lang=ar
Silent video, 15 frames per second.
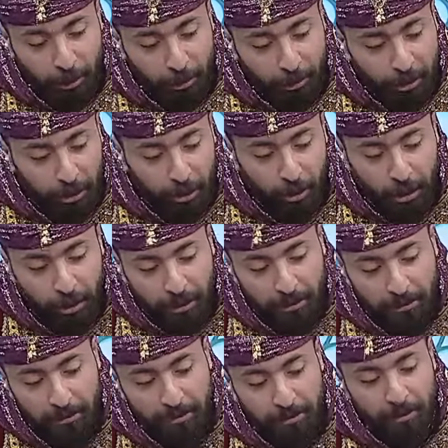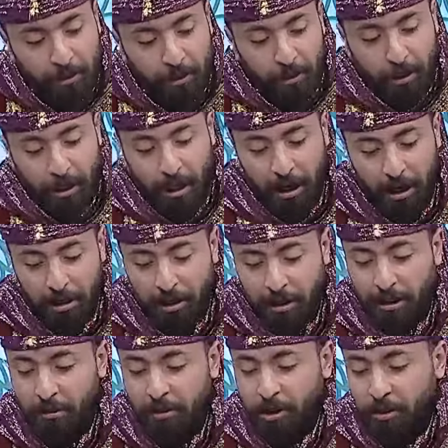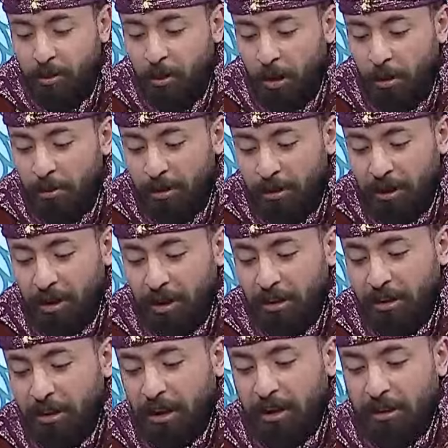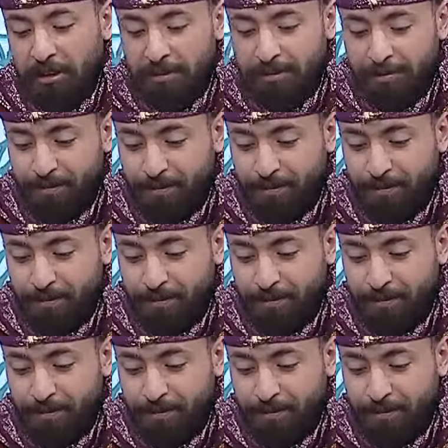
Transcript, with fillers: اشوف الجوال وراح اقرا مجموعه من التغريدات